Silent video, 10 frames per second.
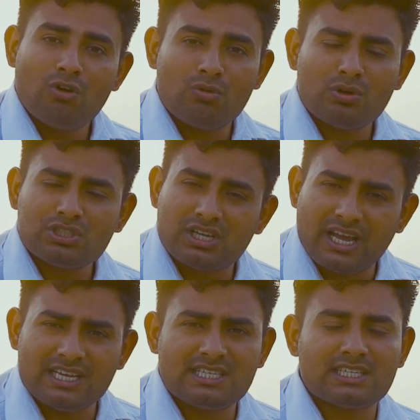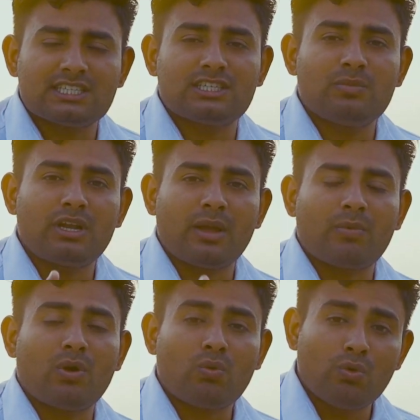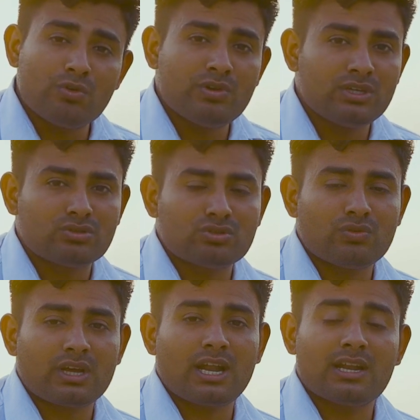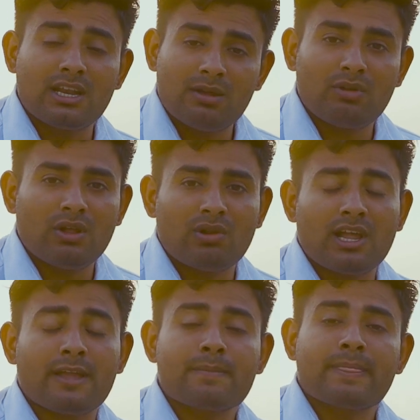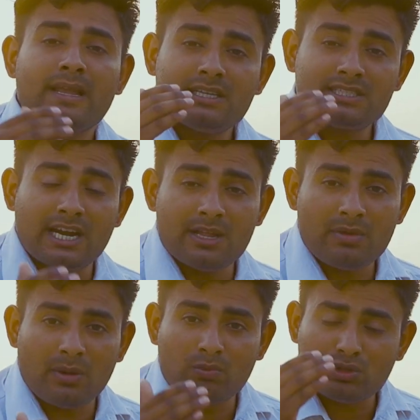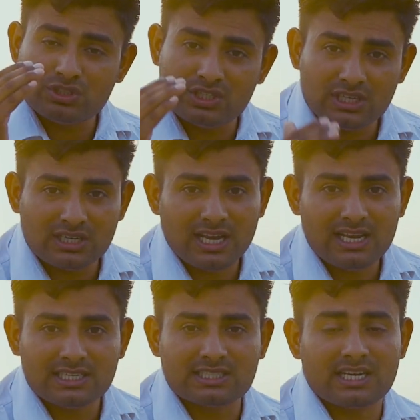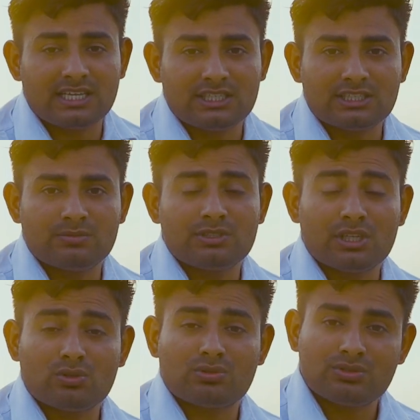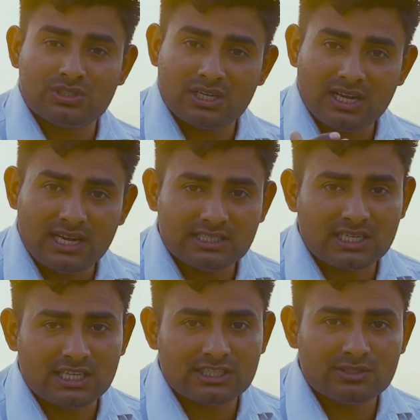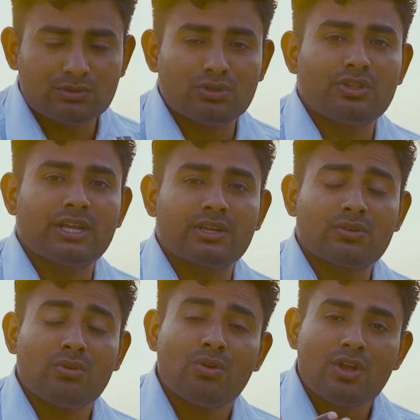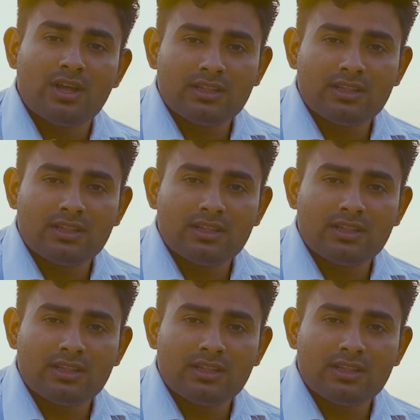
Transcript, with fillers: ऑलमोस्ट कहीं से किसी भी टाइप का कोई भी इशूज़ वगैरह नहीं मिलने वाला है इस गाड़ी में आपको सिंगल स्क्रेचेज भी जी हाँ दोस्तों सिंगल स्क्रेचेज भी जो देखने को